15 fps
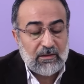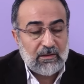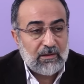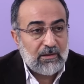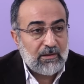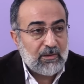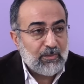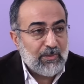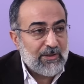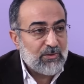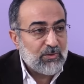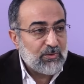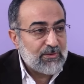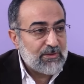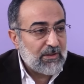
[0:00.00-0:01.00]
e,
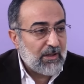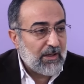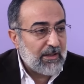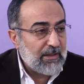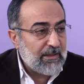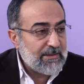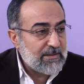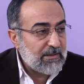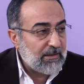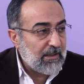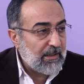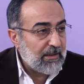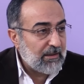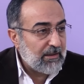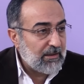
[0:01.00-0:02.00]
Mecusi
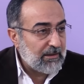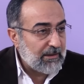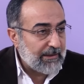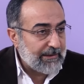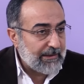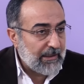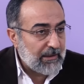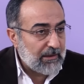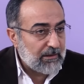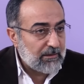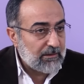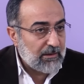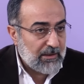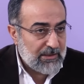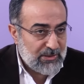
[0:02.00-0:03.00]
ailesinden, İran'dan
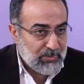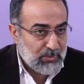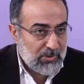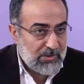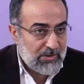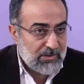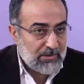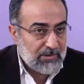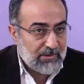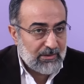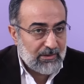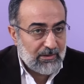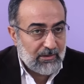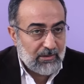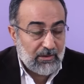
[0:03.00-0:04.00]
kaçmış,
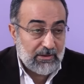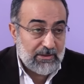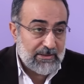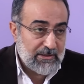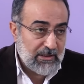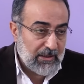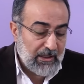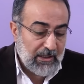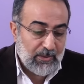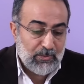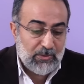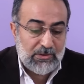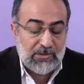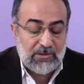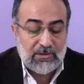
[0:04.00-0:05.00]
Hicaz'a
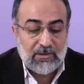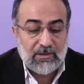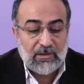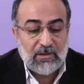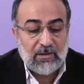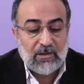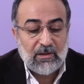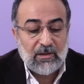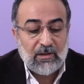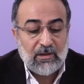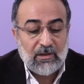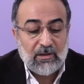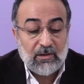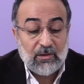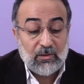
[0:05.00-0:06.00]
gelmiş.
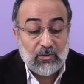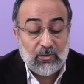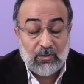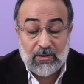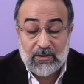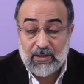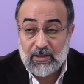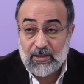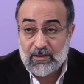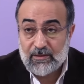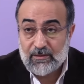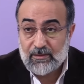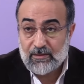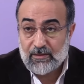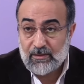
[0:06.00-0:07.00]
Orada
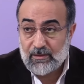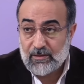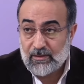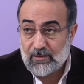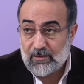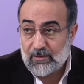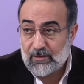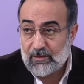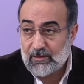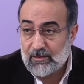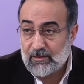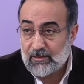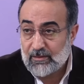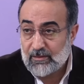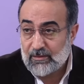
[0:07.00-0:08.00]
e,
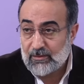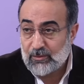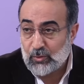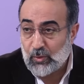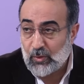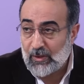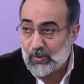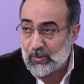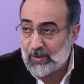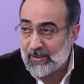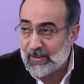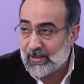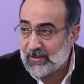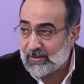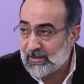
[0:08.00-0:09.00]
köle
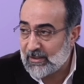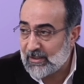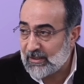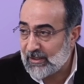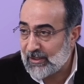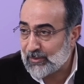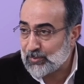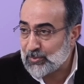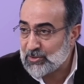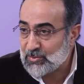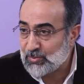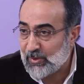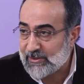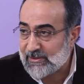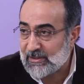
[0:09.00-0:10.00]
olarak yakalanmış,
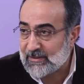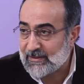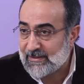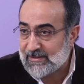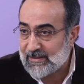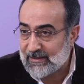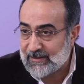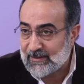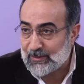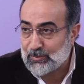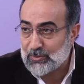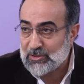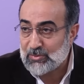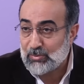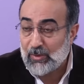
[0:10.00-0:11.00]
pazarda
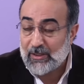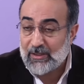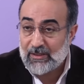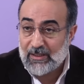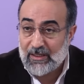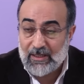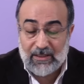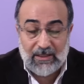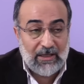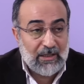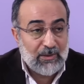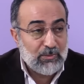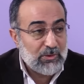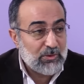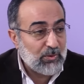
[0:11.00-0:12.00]
satılmış, Medine'ye
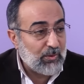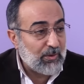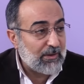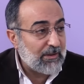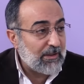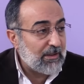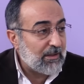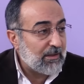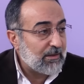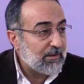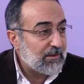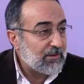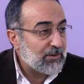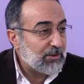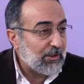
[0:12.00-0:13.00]
gelmiş. Orada
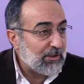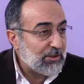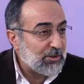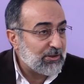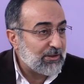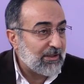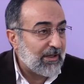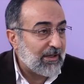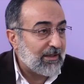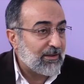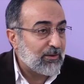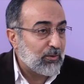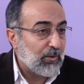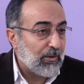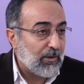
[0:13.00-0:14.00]
çalışırken,
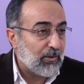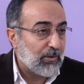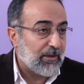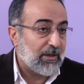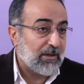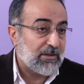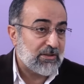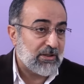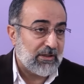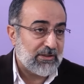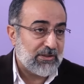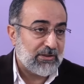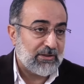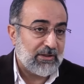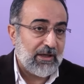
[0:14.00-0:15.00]
köle olarak
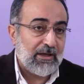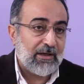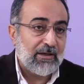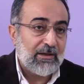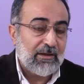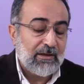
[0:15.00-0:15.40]
çalışırken